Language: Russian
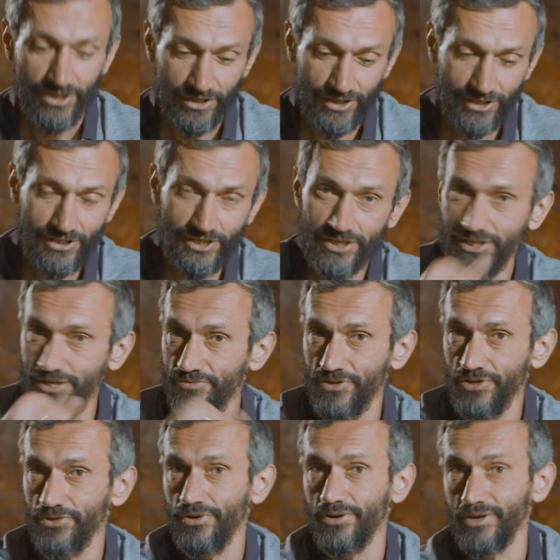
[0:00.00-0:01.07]
И дети в
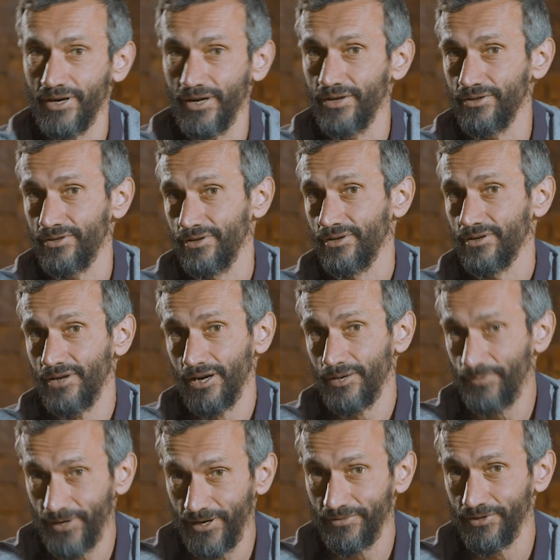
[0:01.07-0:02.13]
нее играют,
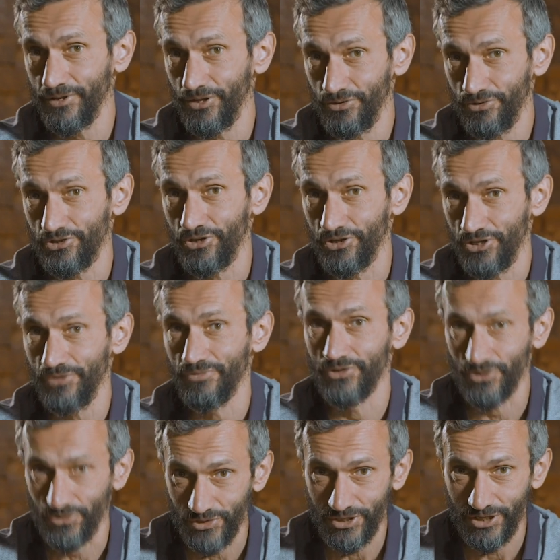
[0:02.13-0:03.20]
как правило, лучше, чем
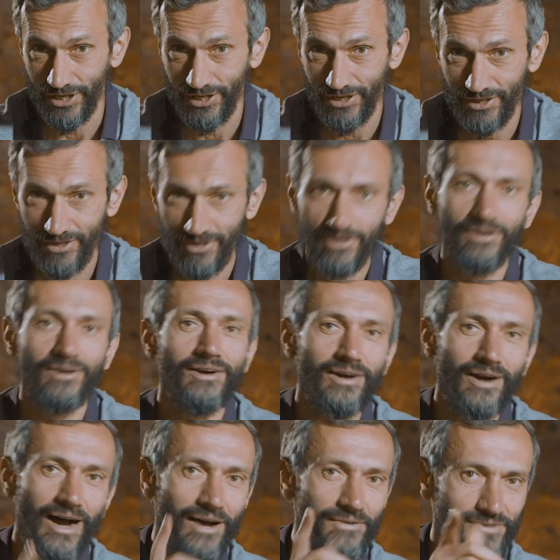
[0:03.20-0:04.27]
взрослые.
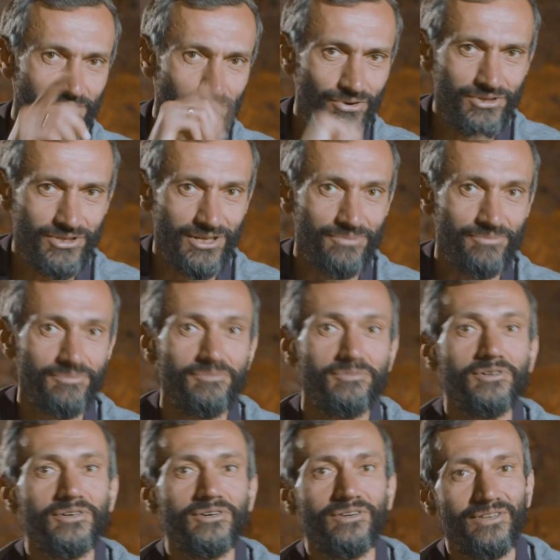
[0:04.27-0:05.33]
А взрослым
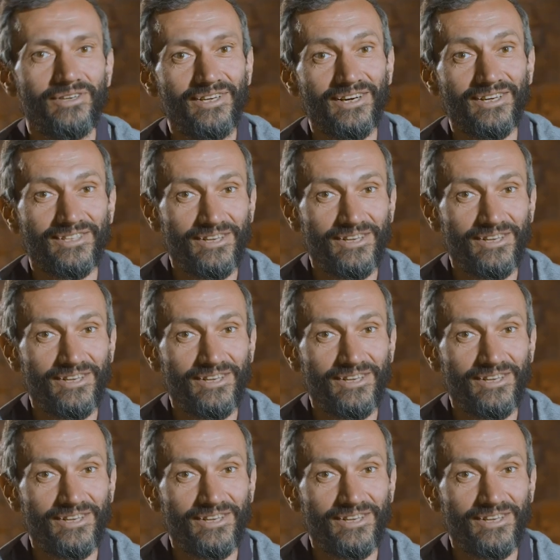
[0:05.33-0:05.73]
я